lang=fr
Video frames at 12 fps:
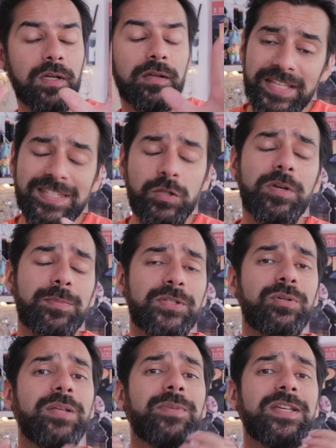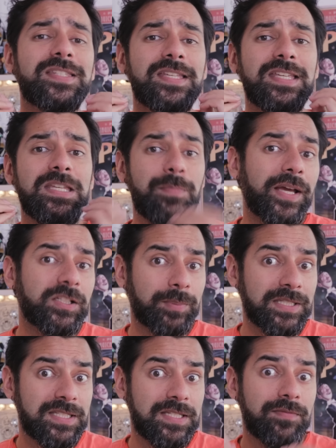Hein. Et c'est dommage parce que les mains, c'est hyper
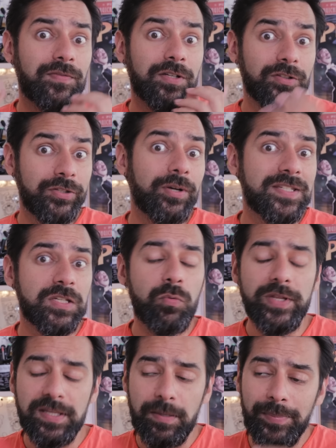expressif dans les silhouettes.